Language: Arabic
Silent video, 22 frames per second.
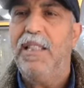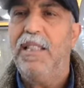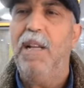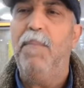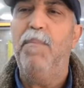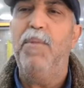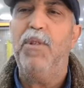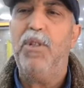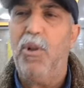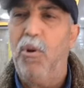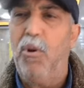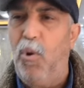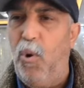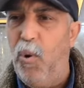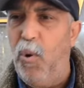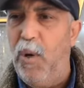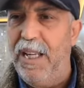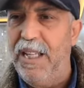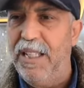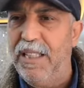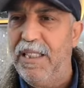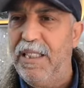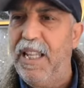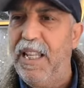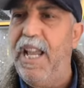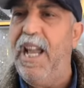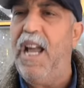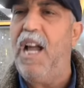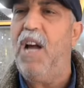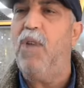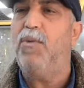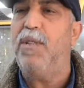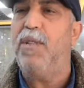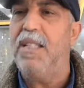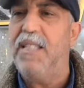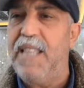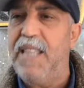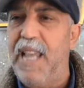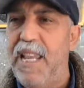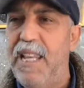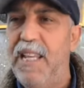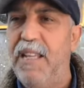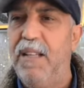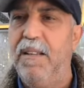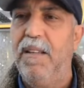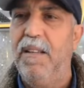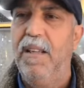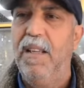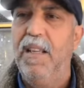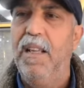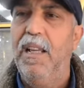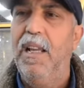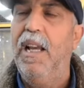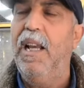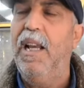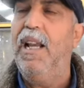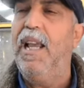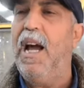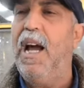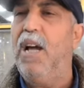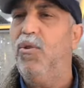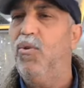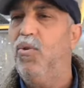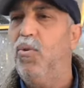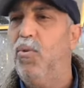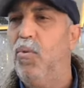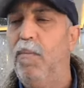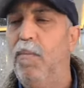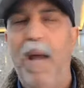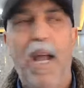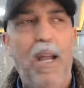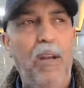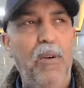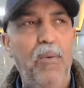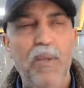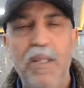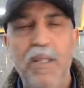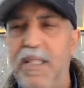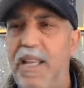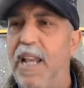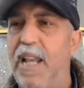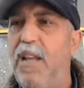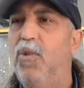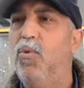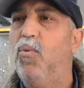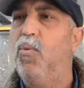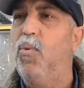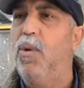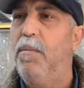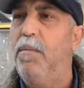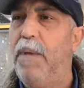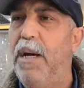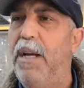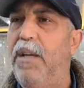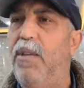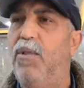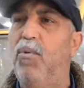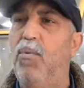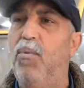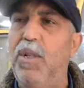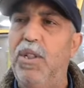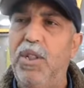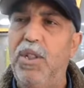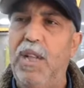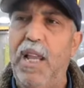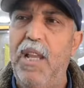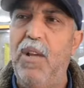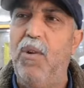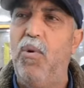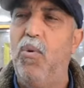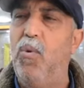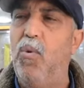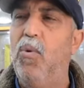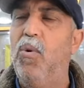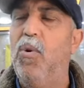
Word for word: تلبس الحلي نتاعها وتتزين اللي عنده محلو يزين ويبيض ويشيخ